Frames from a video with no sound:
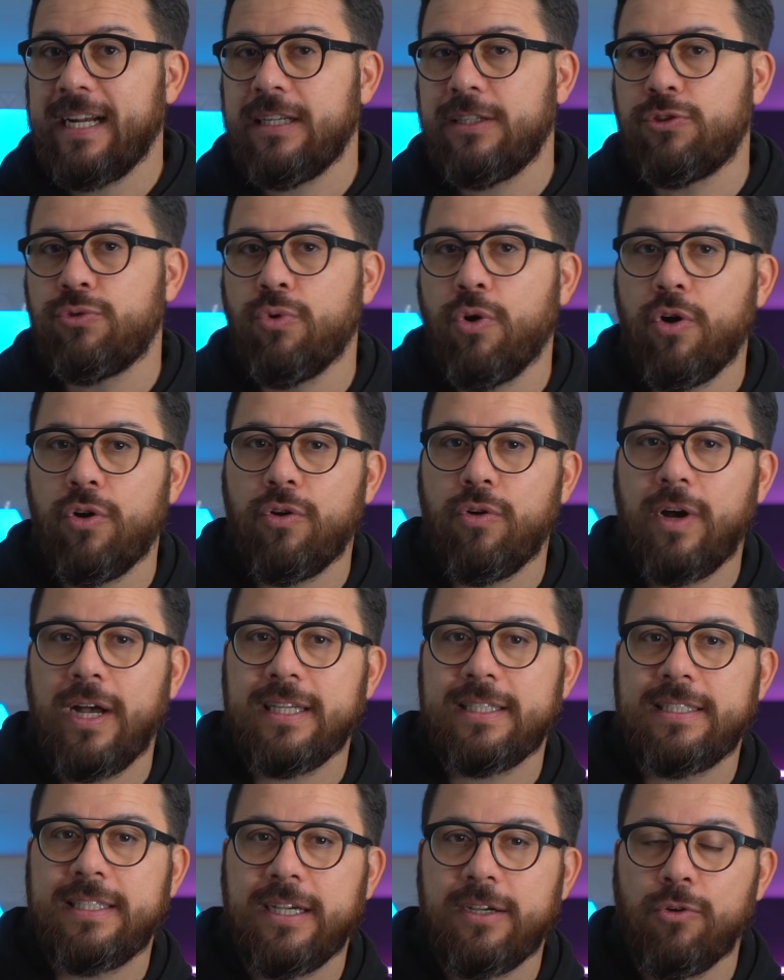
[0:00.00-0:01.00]
il suono a
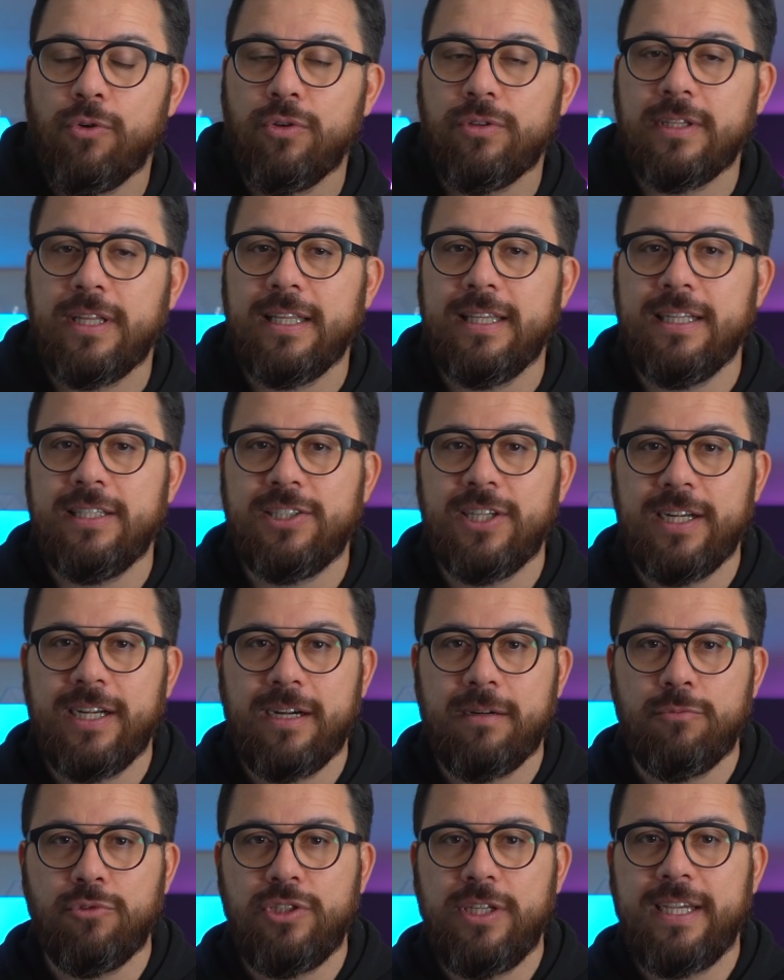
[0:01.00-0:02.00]
seconda del
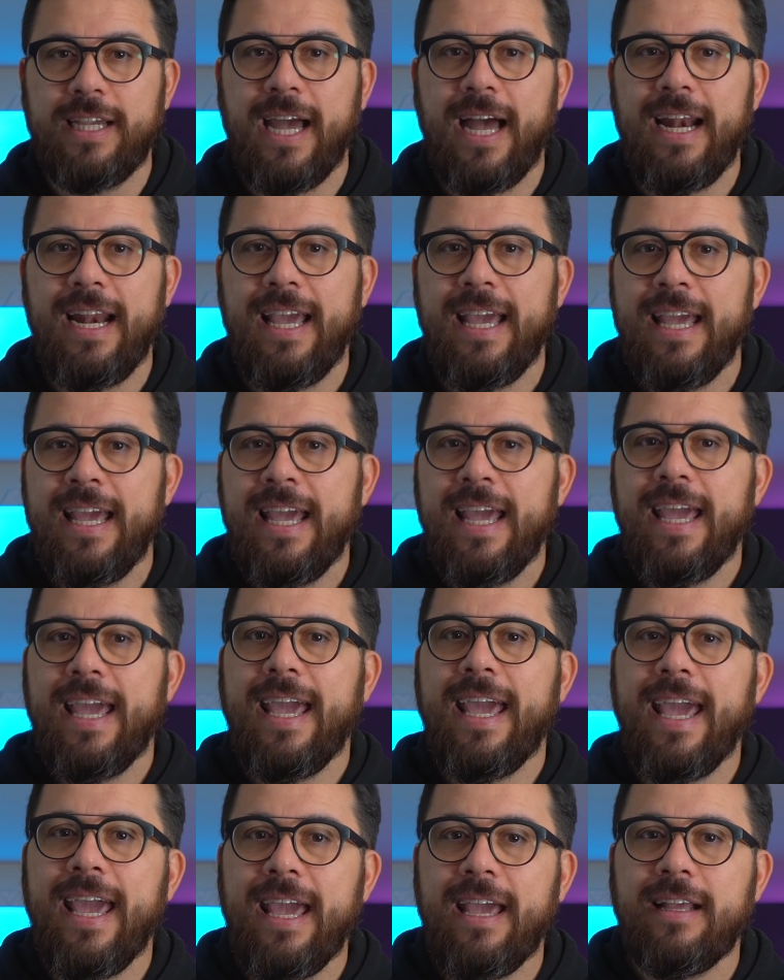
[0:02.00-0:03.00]
genere musicale
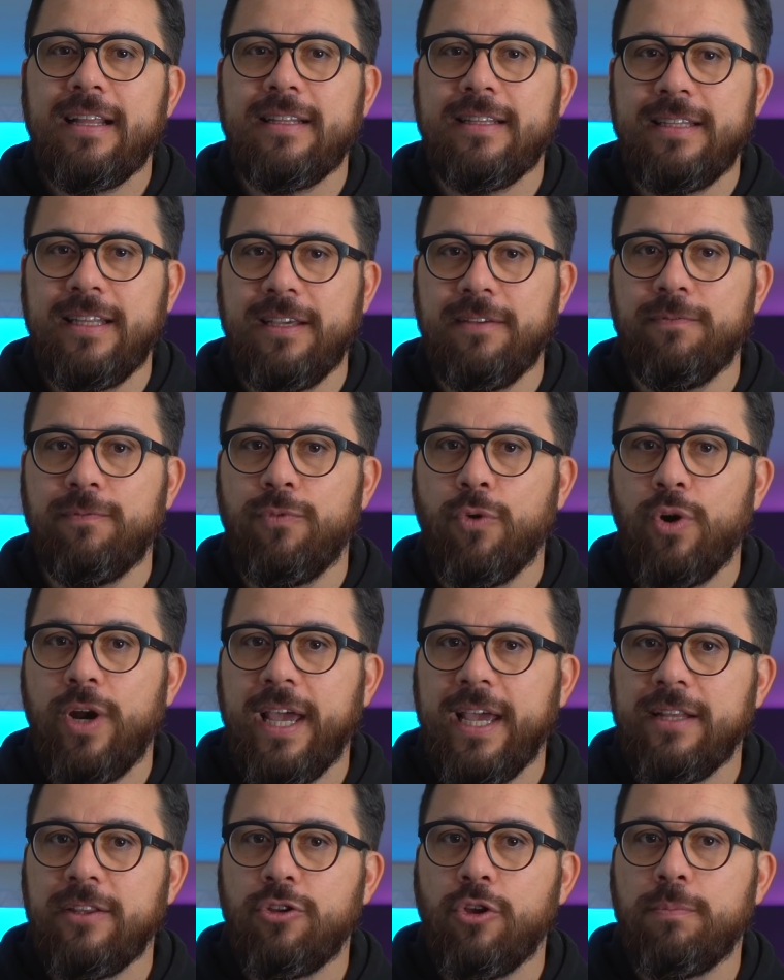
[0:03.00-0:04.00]
e di,
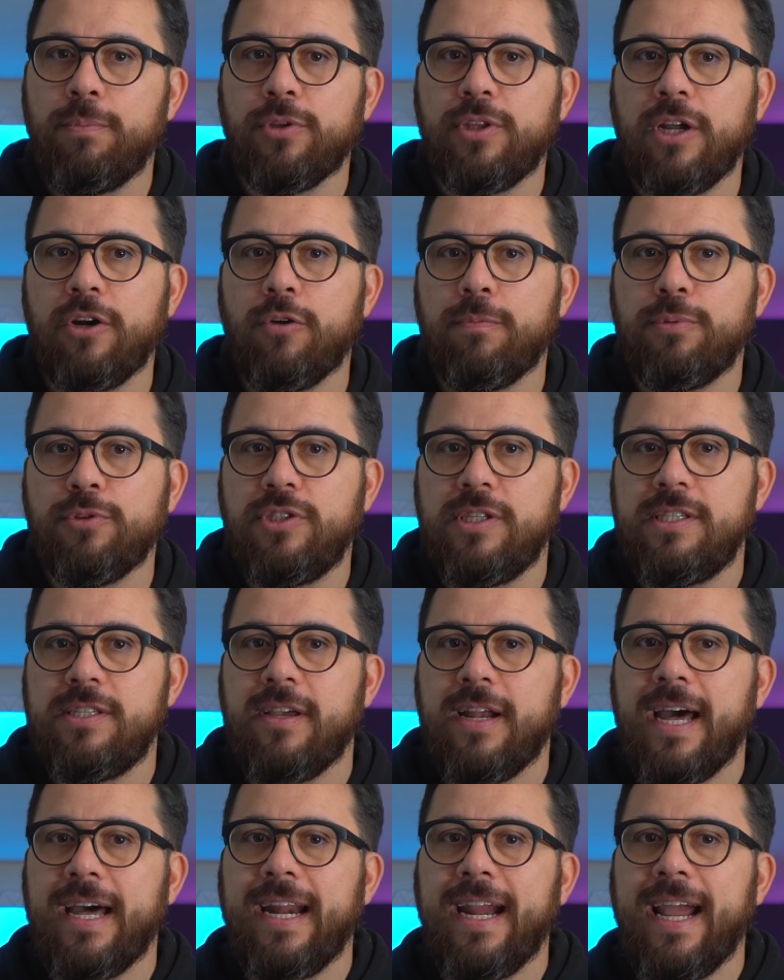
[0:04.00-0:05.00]
volendo, poterlo
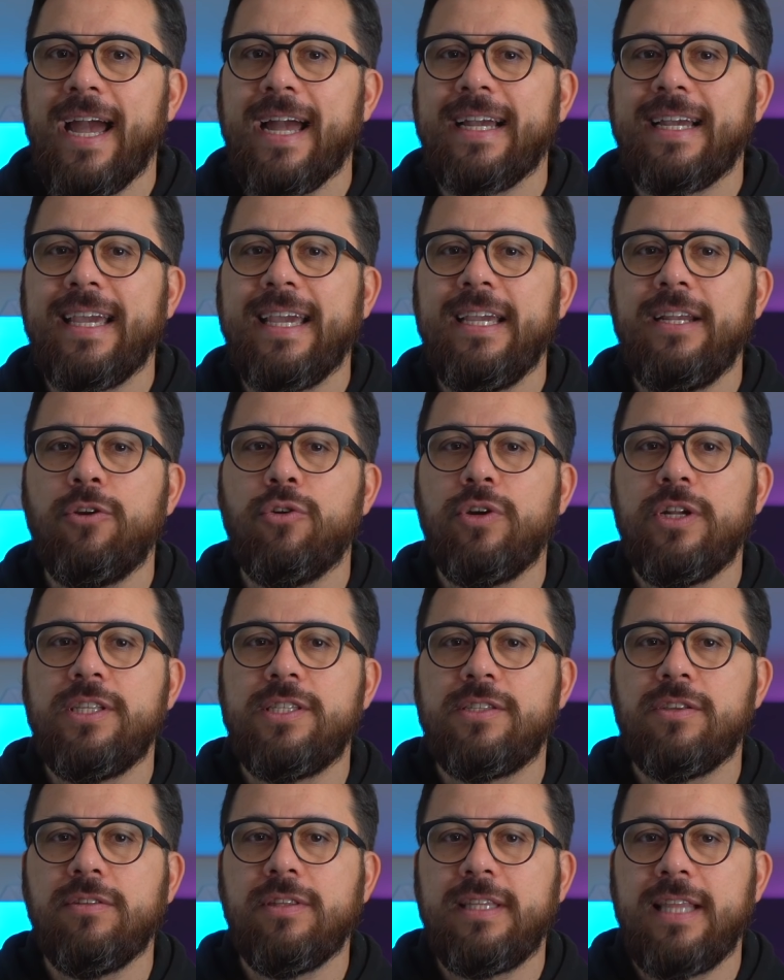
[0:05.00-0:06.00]
posizionare anche in
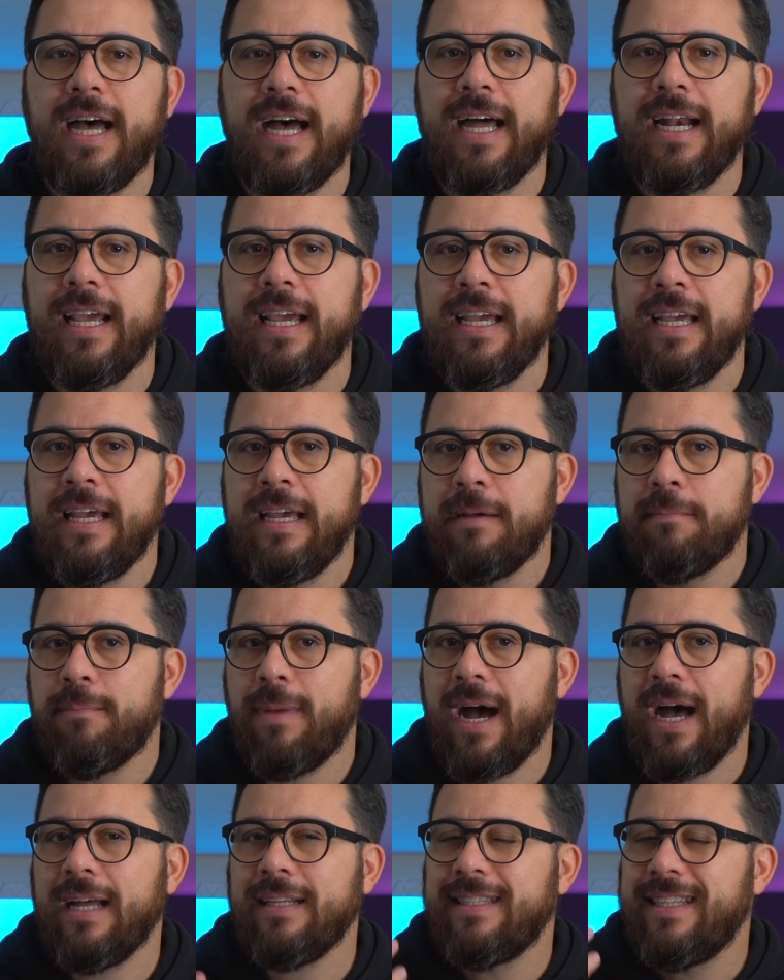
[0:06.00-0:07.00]
orizzontale,
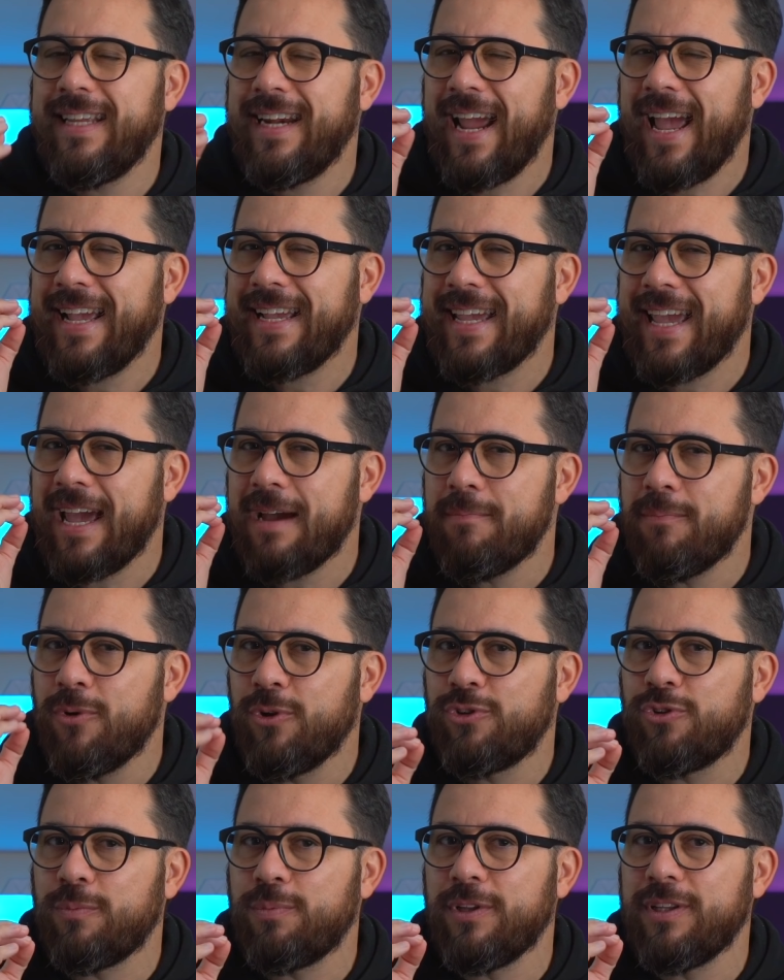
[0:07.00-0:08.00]
ma direi che è
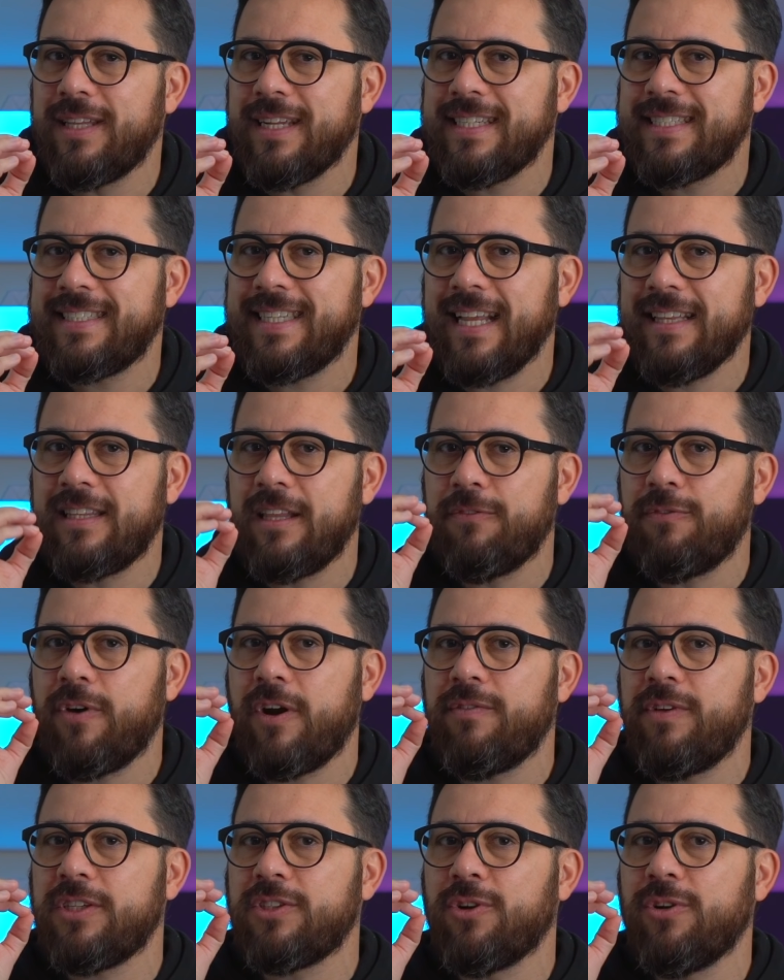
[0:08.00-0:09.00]
molto più interessante
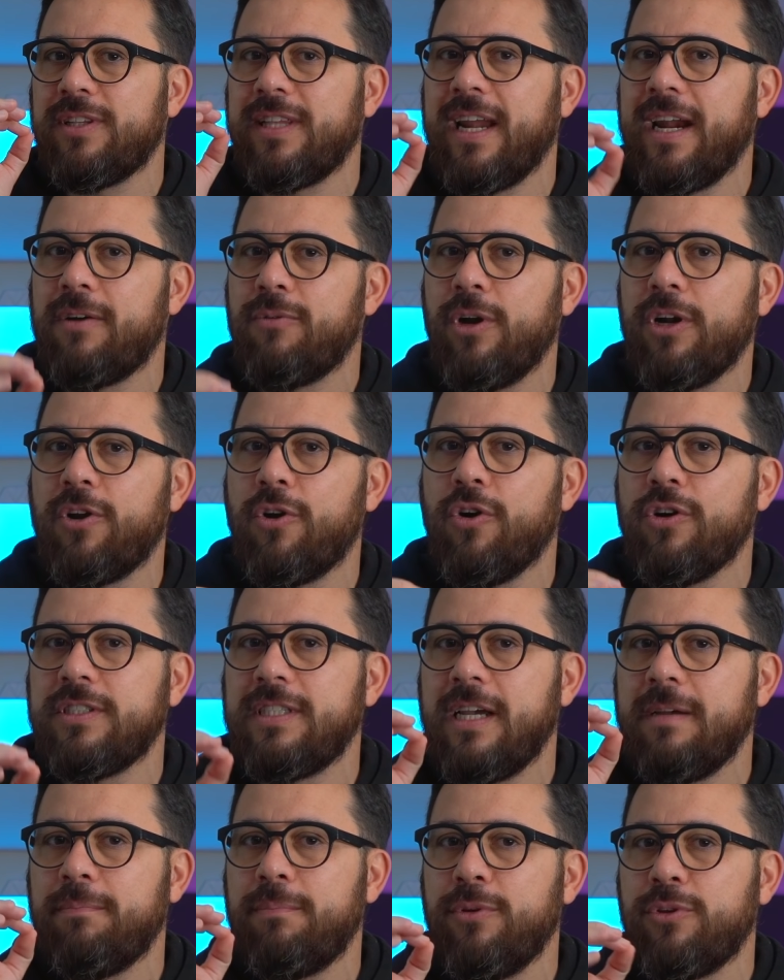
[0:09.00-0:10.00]
farvi ascoltare
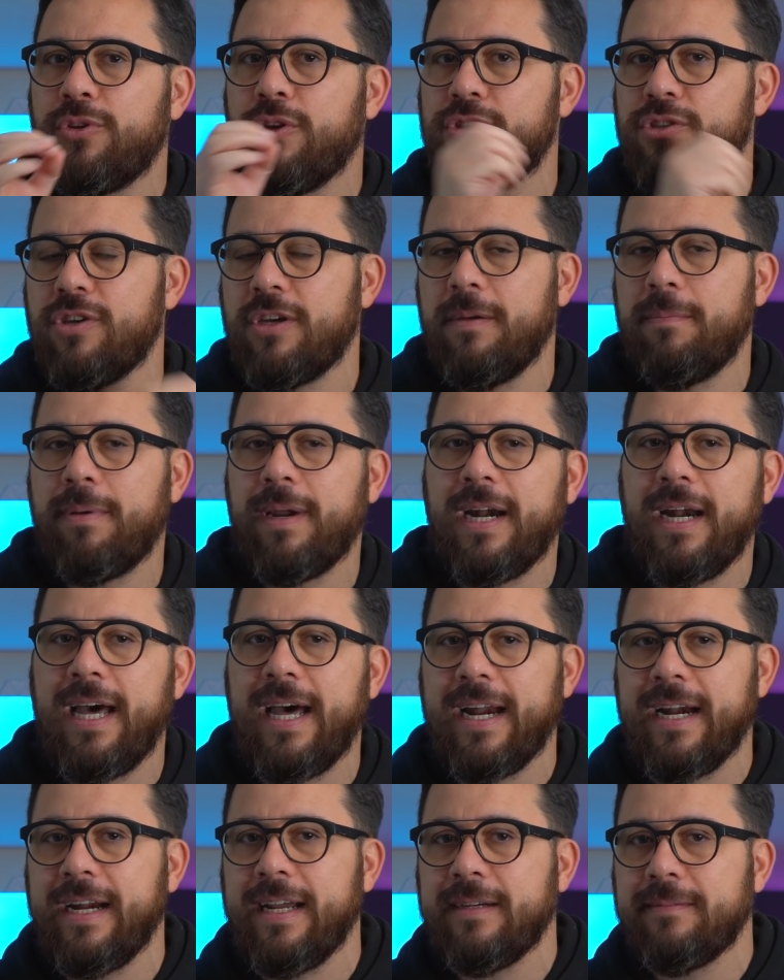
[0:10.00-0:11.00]
qualcosa piuttosto che
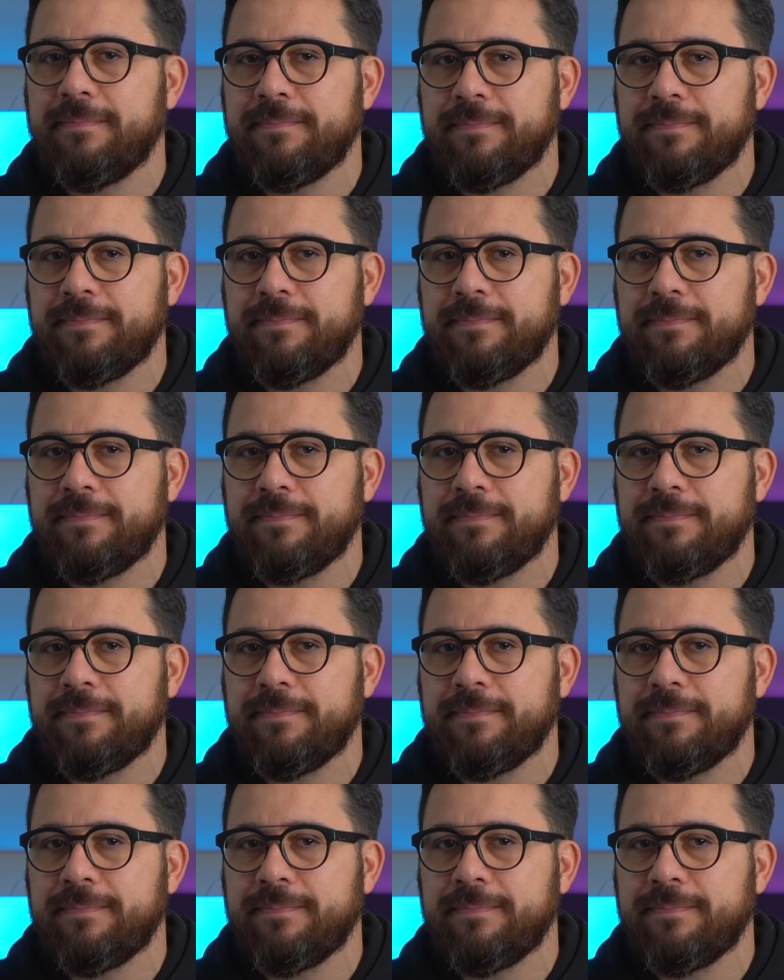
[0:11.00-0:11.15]
parlarne.